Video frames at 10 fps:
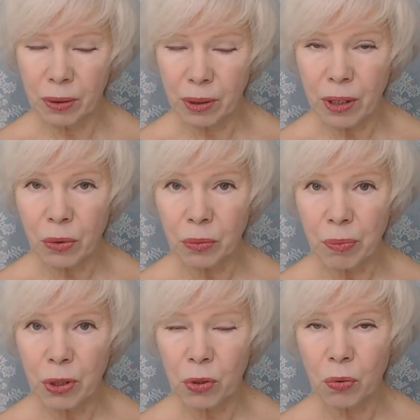как он
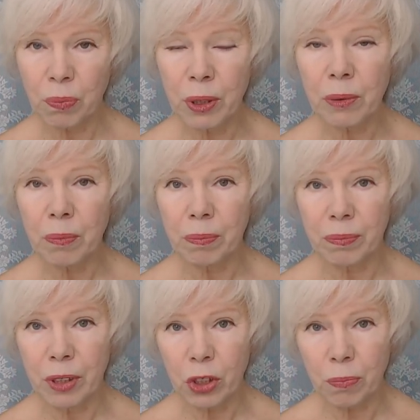переступил
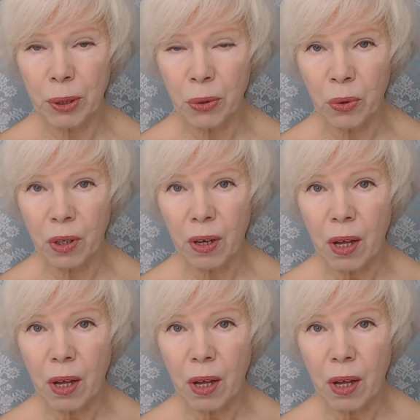наш порог –